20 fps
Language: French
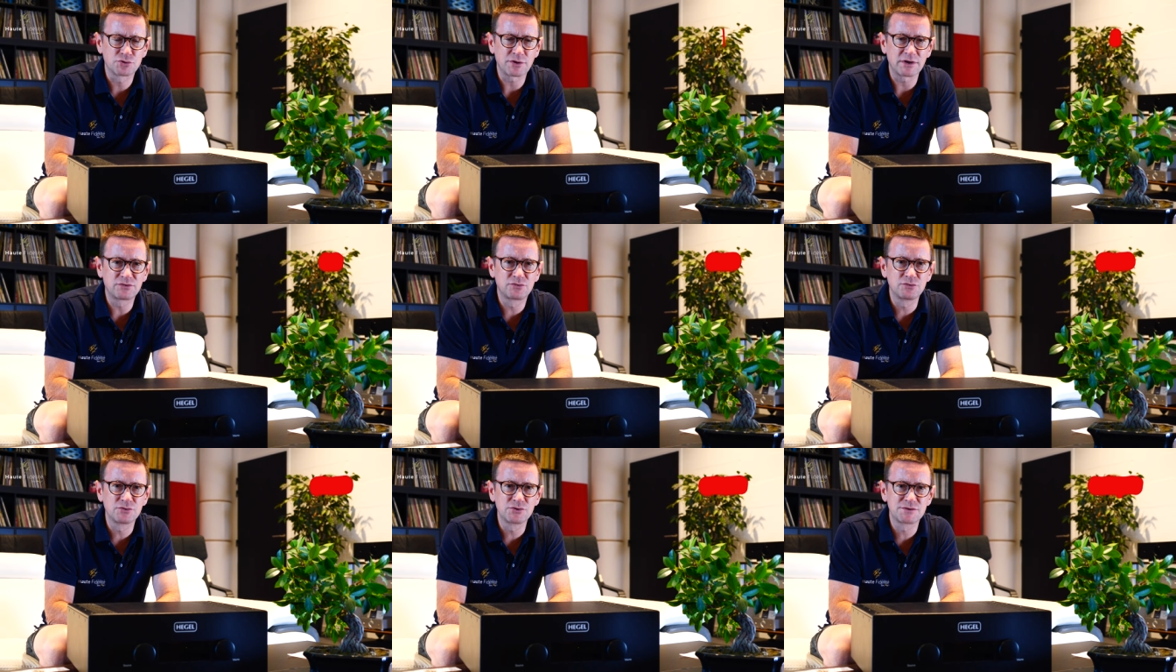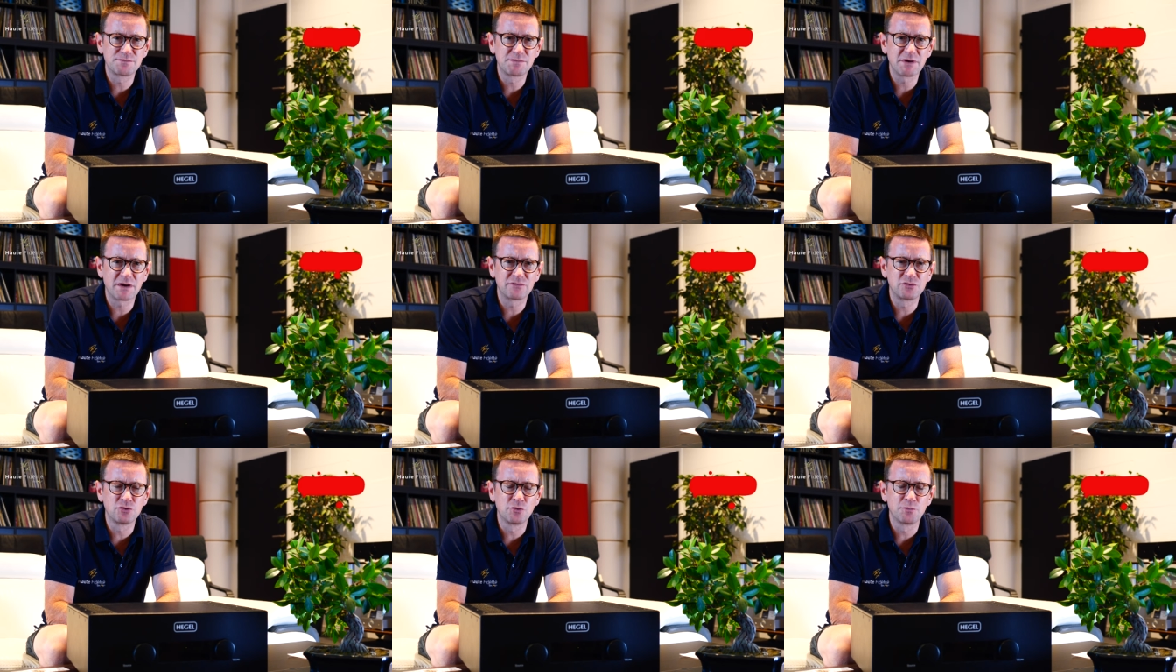Bonjour à
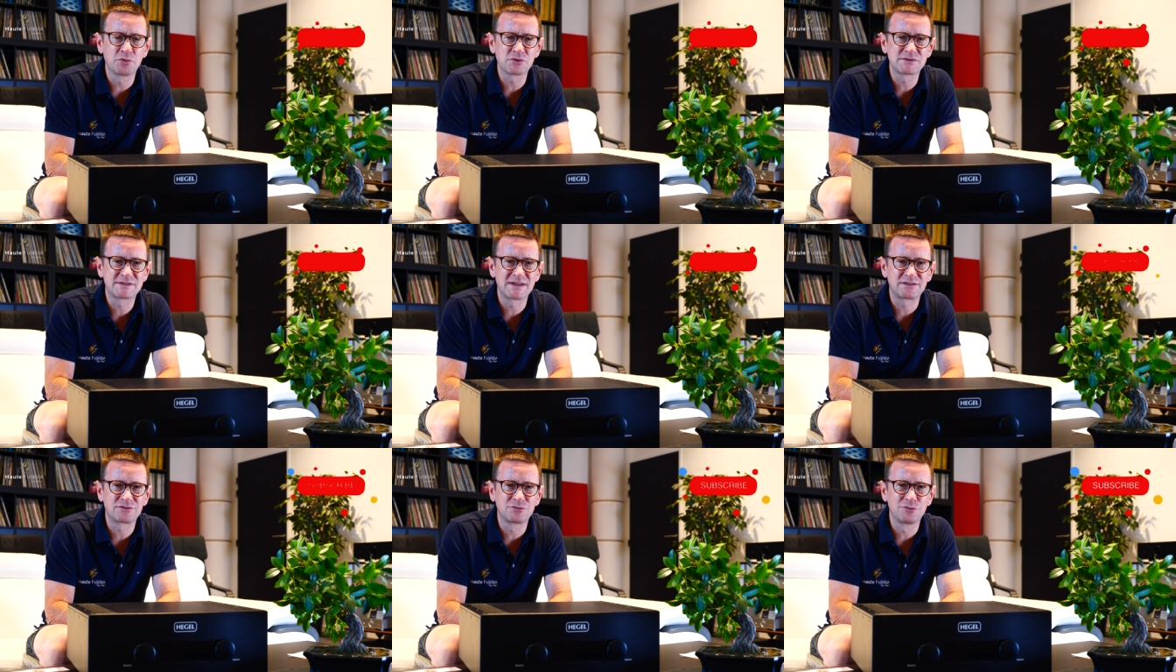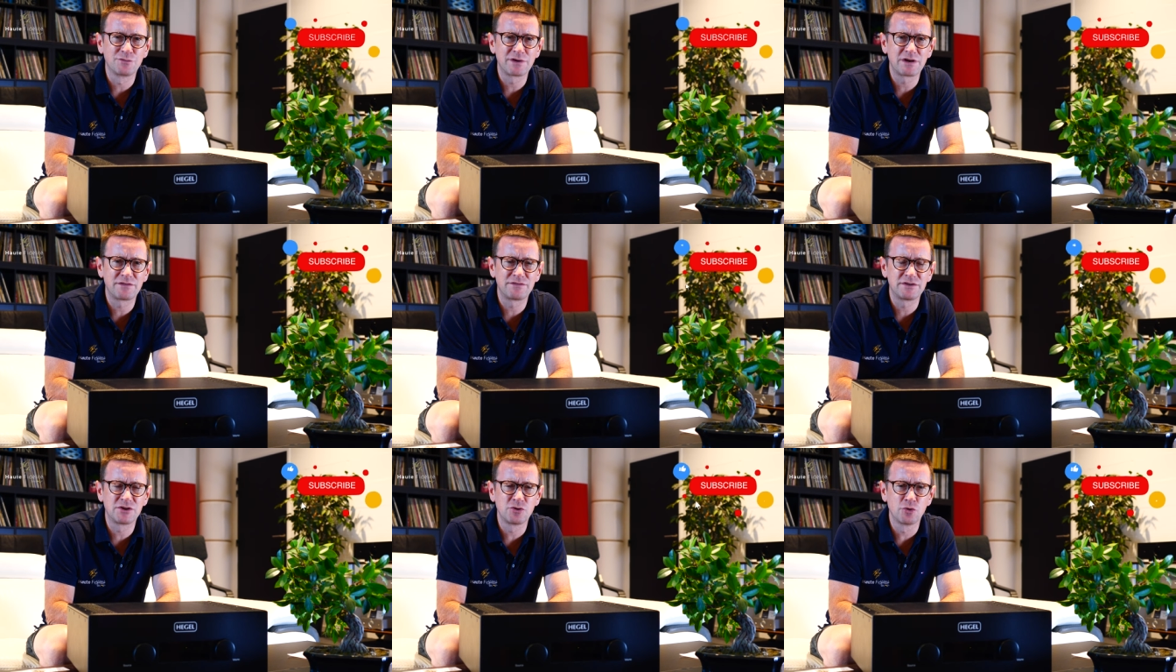tous, bienvenue pour
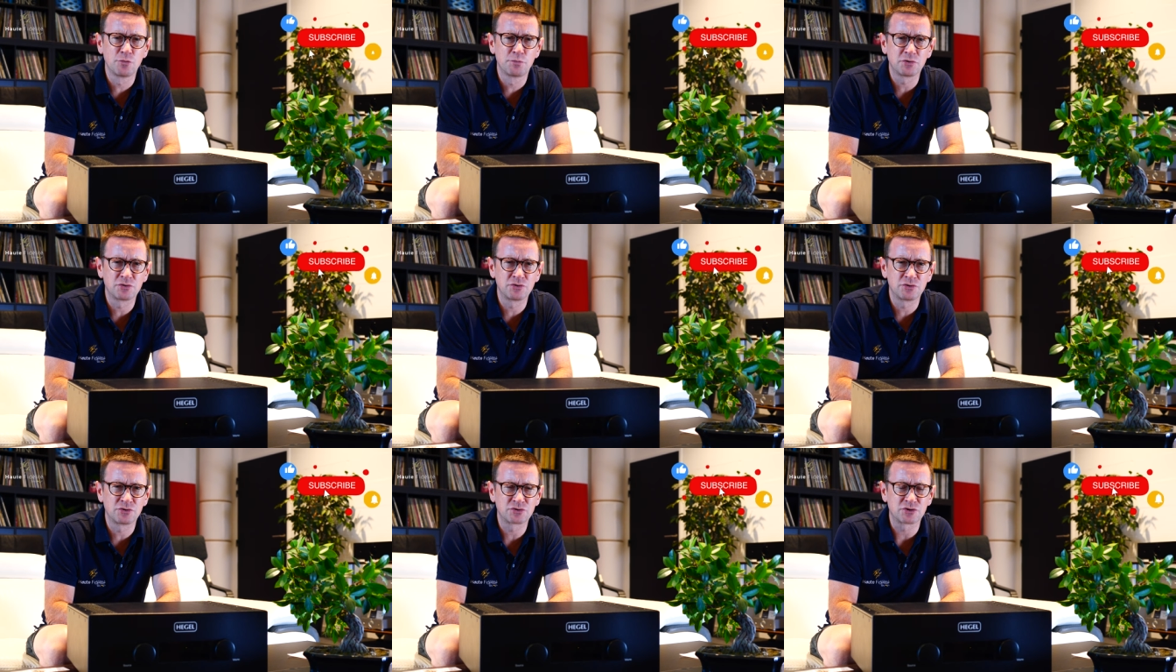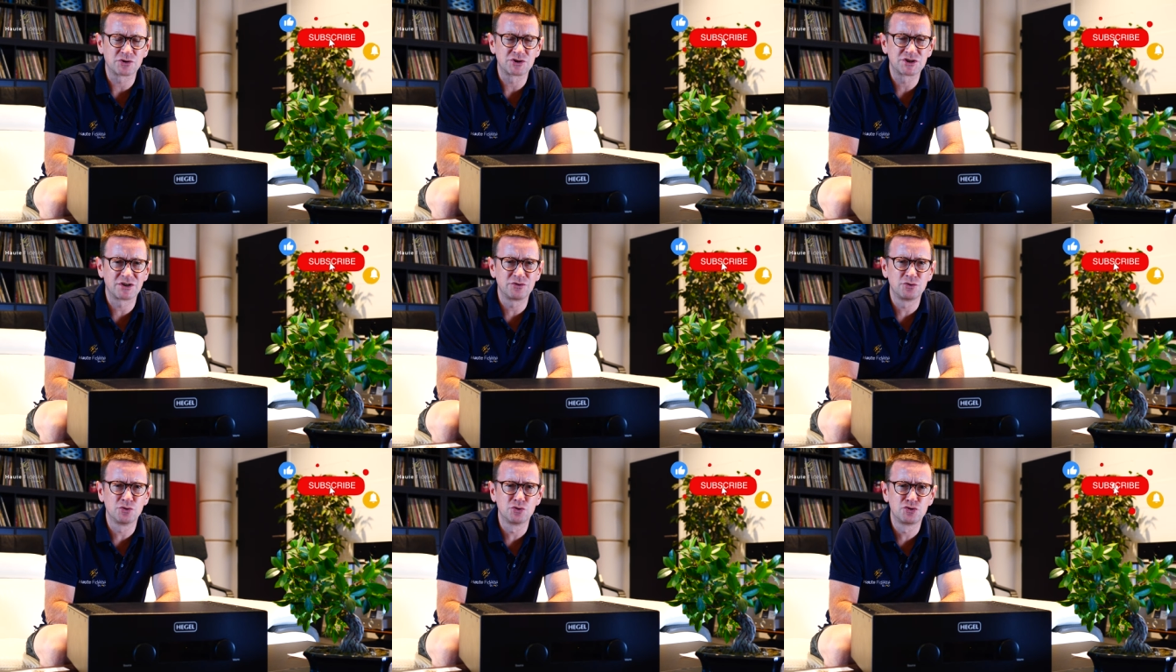cette nouvelle vidéo pour
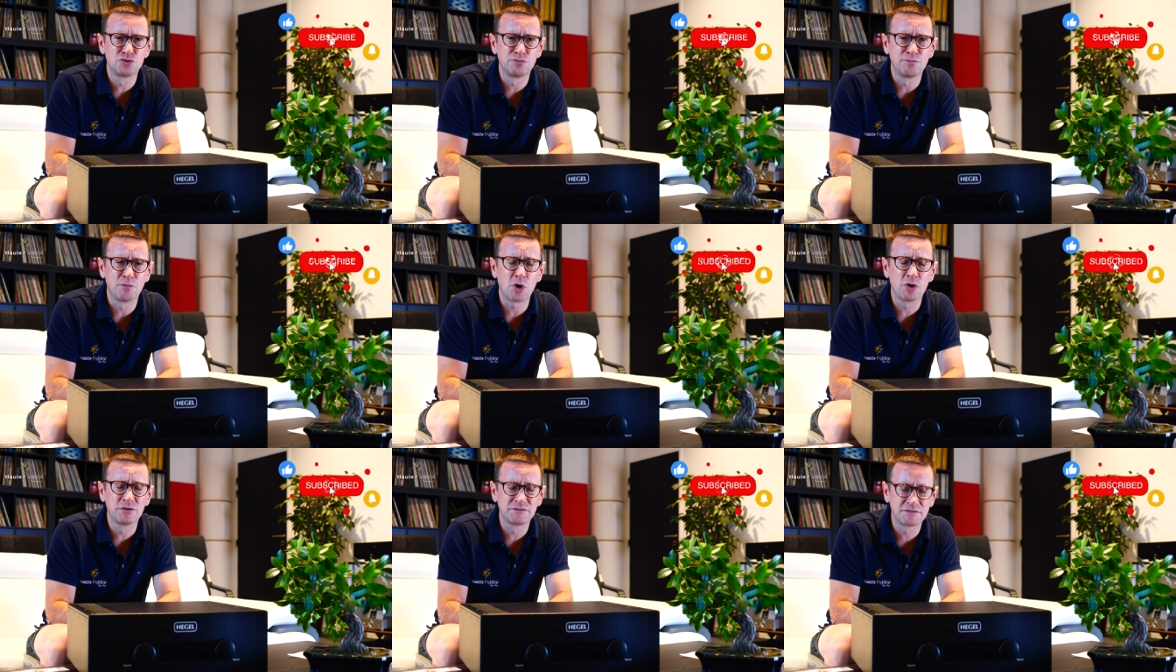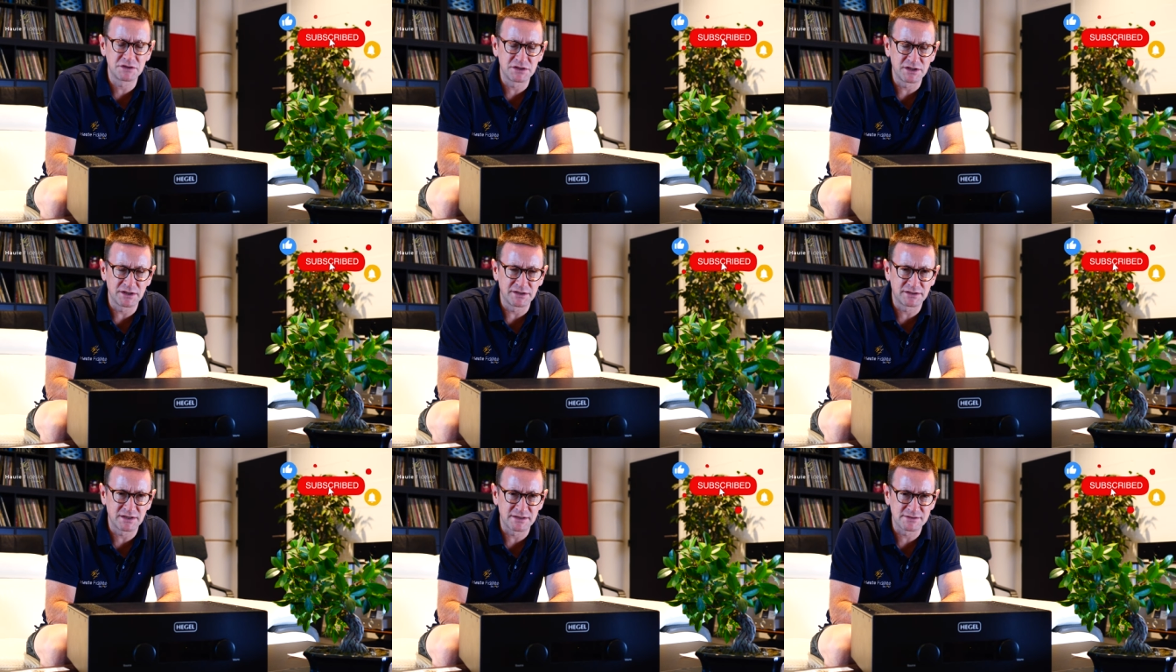notre chaîne YouTube
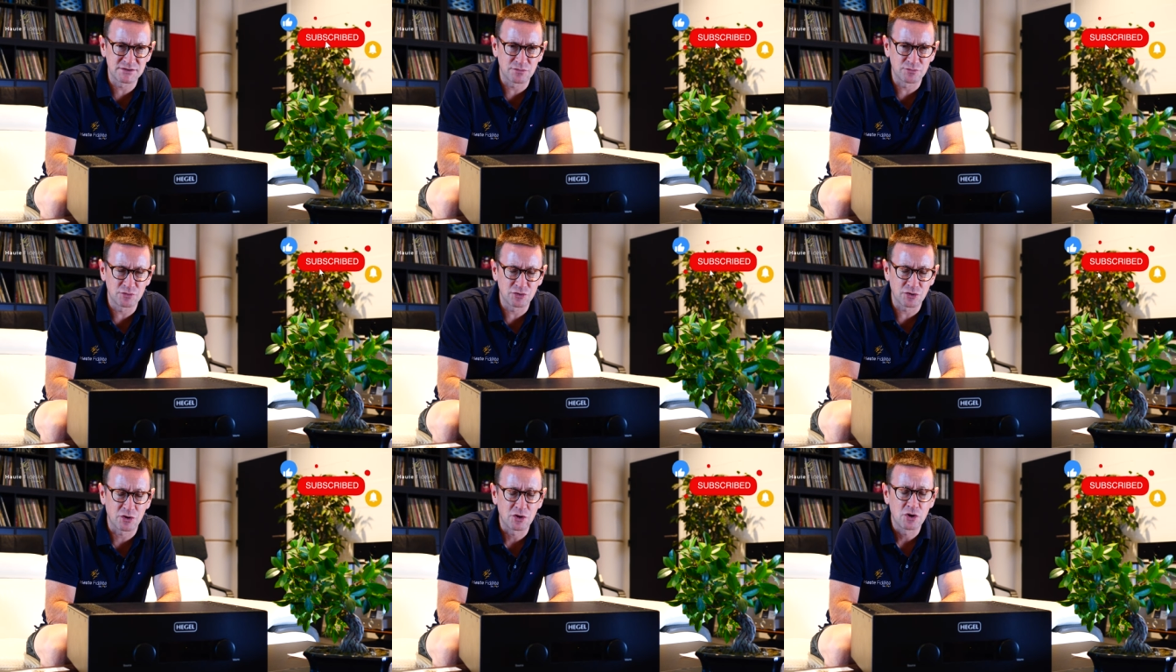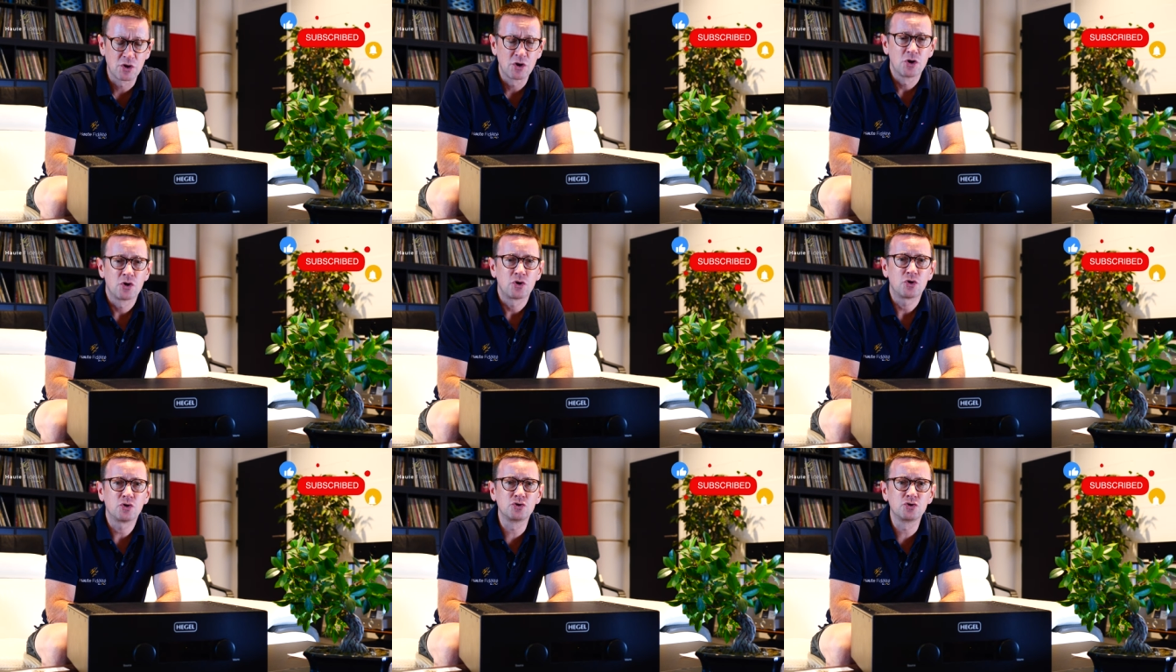Haute Fidélité Saumur.